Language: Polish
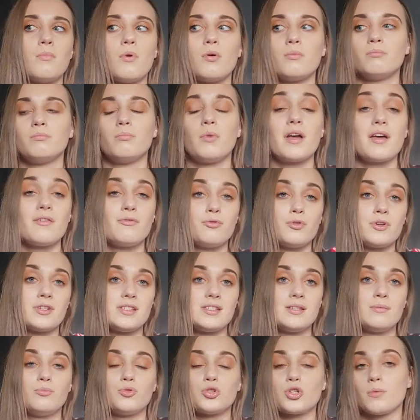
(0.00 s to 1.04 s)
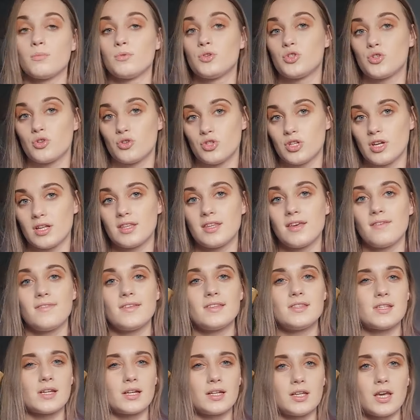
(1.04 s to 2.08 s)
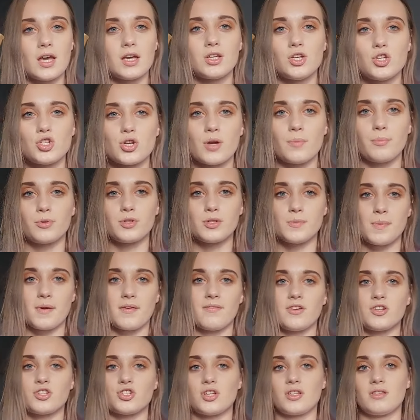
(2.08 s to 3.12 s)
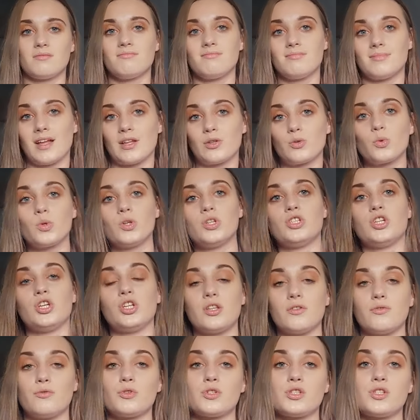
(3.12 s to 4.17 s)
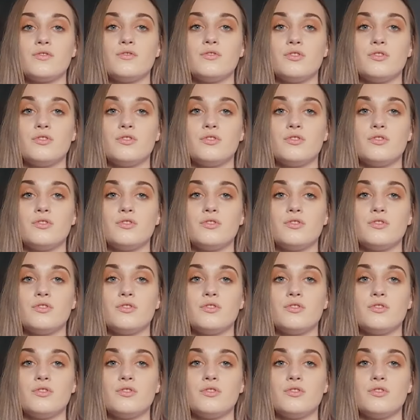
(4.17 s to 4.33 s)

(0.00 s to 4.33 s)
moje włosy muszę mieć codziennie, więc jak jakiś szampon sprawia, że na drugi dzień te włosy